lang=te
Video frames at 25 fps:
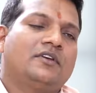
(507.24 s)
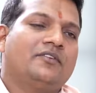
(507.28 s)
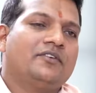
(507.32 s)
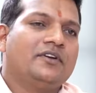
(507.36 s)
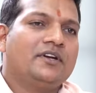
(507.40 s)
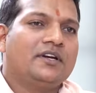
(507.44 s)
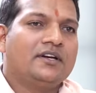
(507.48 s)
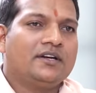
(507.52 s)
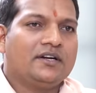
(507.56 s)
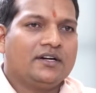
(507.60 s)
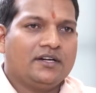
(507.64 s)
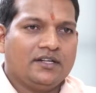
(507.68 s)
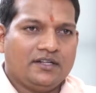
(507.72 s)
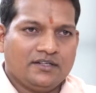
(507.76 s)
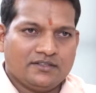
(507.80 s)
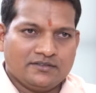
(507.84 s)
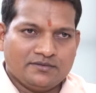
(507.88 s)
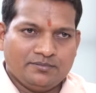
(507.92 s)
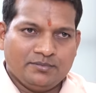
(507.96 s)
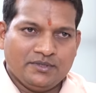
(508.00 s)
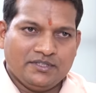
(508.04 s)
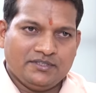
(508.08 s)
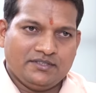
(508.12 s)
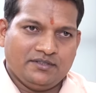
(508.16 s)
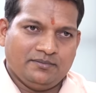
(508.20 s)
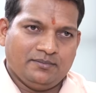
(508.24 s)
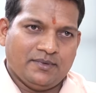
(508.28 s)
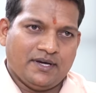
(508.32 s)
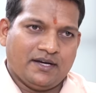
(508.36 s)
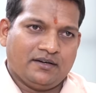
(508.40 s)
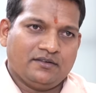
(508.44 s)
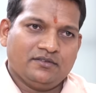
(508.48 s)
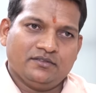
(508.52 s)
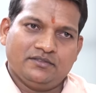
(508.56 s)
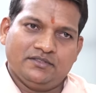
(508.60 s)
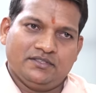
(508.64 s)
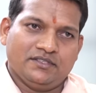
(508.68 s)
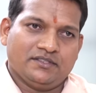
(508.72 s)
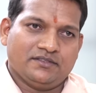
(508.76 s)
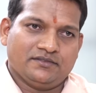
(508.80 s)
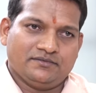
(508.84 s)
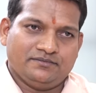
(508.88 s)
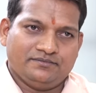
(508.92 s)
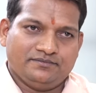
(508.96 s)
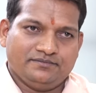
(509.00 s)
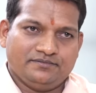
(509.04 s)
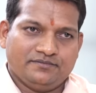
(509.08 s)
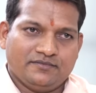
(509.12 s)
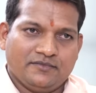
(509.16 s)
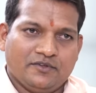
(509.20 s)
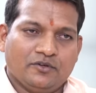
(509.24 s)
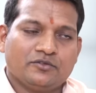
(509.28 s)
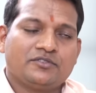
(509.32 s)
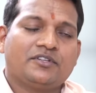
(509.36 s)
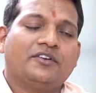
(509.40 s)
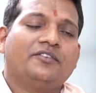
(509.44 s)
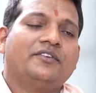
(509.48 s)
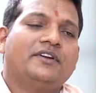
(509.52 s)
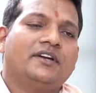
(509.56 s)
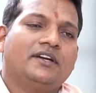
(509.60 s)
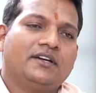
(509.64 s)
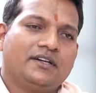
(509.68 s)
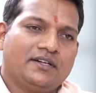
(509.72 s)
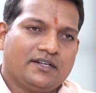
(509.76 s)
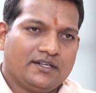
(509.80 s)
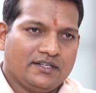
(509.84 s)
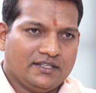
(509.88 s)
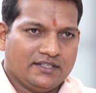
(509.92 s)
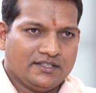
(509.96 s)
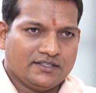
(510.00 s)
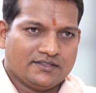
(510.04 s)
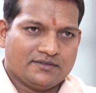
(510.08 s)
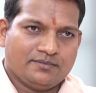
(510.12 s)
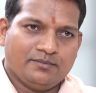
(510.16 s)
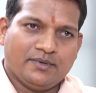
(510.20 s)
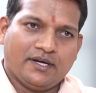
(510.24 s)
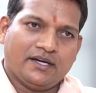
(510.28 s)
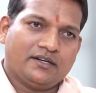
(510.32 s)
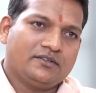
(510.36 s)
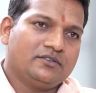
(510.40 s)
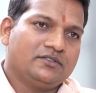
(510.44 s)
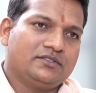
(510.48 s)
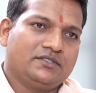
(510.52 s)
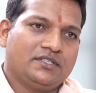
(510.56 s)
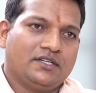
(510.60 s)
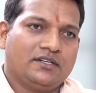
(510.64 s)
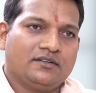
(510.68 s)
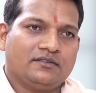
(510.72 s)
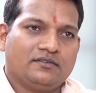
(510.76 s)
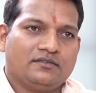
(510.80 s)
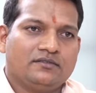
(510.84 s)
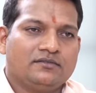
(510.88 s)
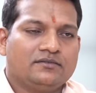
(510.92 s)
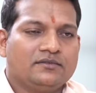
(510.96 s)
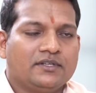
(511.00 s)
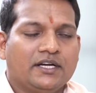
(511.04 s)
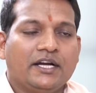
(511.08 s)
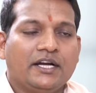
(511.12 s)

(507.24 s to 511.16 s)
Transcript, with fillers: సెవెన్ హండ్రెడ్ ఇయర్స్ బీసీ బ్యాక్ వచ్చారు ఓకే సెవెన్ హండ్రెడ్ ఇయర్స్ బ్యాక్ వచ్చారు ఓకే